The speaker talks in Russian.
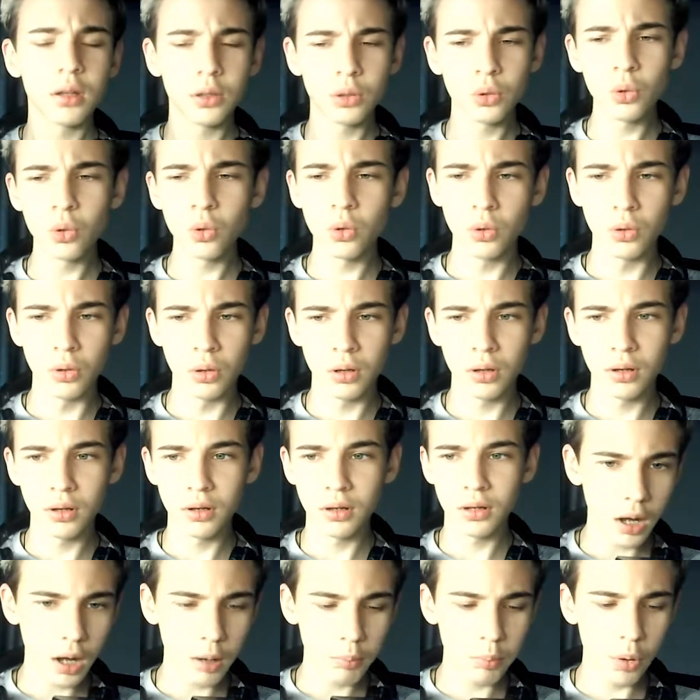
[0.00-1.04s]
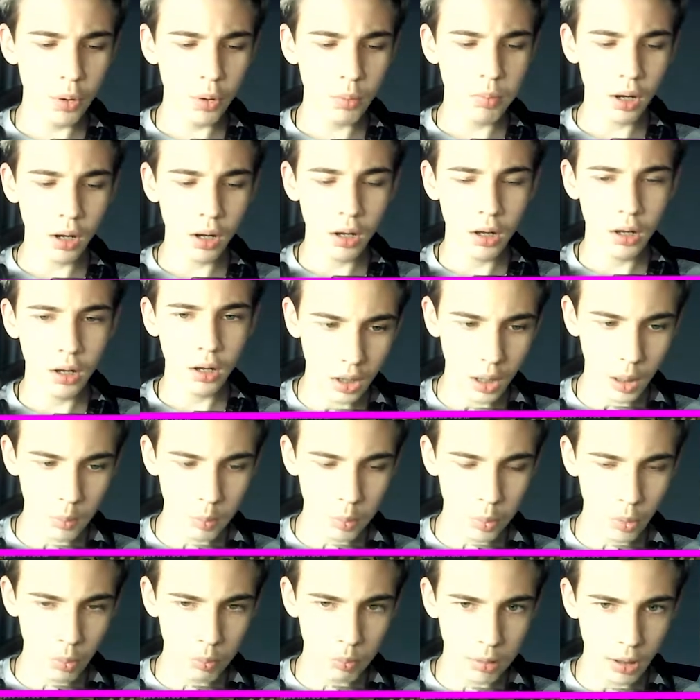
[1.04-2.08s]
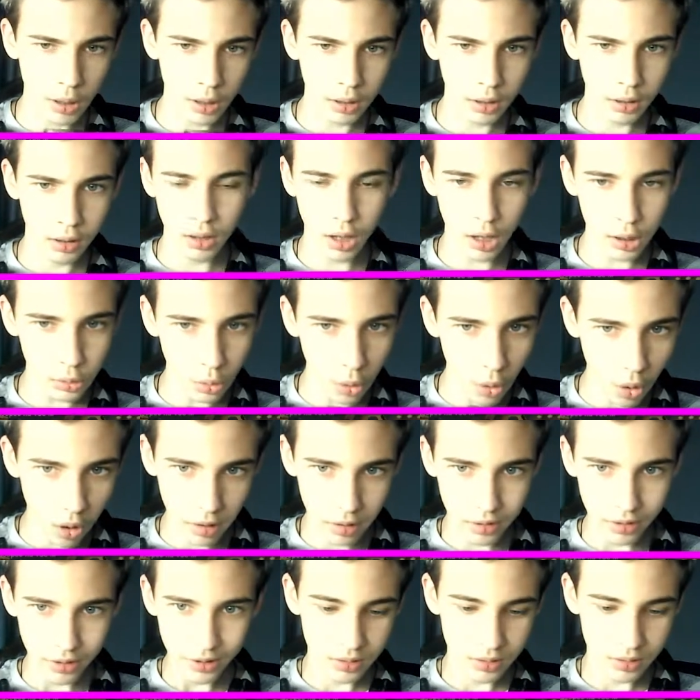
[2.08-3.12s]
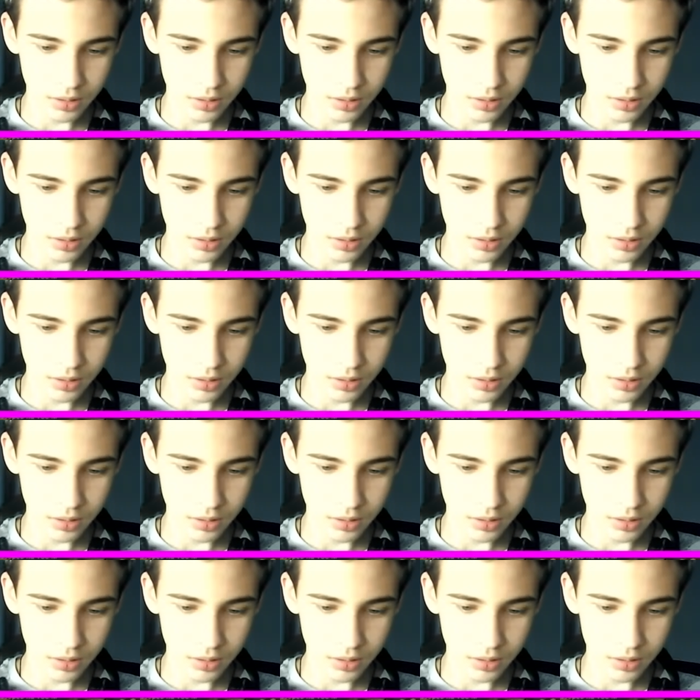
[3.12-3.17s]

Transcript: Ну, Абоба. Абоба. Алло!